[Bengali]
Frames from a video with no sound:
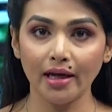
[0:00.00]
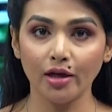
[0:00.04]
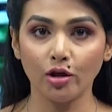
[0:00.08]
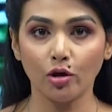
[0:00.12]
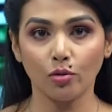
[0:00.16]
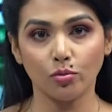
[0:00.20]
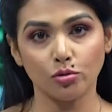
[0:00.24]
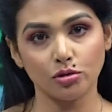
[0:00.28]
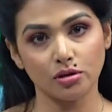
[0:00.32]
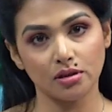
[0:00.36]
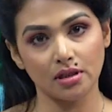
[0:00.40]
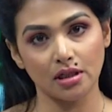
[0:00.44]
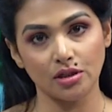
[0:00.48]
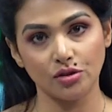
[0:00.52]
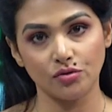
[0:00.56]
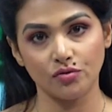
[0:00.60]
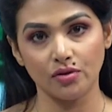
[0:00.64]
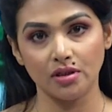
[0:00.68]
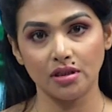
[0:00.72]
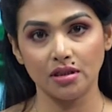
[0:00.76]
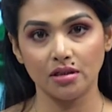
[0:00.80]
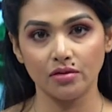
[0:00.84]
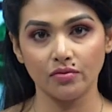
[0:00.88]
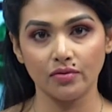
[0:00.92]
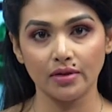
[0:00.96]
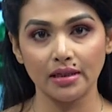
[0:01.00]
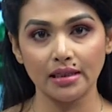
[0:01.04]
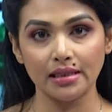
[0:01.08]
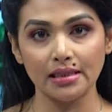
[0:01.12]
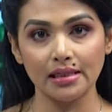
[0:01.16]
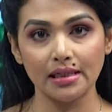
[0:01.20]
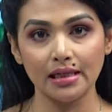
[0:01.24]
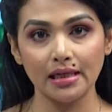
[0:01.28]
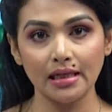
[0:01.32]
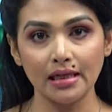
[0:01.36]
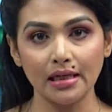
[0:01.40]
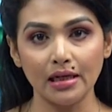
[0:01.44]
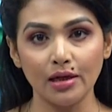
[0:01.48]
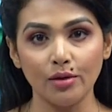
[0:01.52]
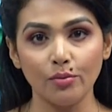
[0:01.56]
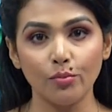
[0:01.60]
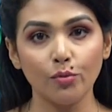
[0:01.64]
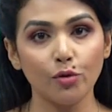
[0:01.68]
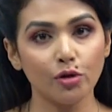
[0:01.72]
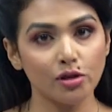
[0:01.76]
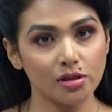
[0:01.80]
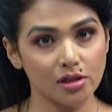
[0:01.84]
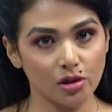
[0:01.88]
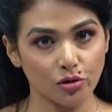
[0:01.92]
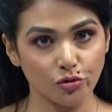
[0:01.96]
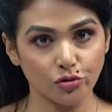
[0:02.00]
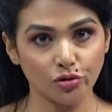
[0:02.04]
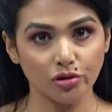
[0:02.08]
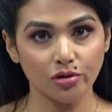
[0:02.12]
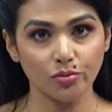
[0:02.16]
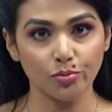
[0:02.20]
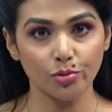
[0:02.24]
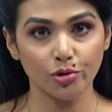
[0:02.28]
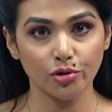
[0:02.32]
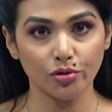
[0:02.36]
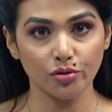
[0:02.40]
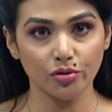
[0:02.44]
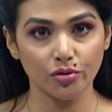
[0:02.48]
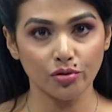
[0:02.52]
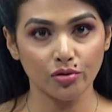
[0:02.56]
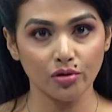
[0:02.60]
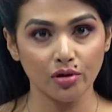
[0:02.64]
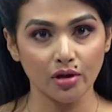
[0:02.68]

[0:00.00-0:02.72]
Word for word: এই অবস্থার সৃষ্টি হয়েছে বলছে কর্তৃপক্ষ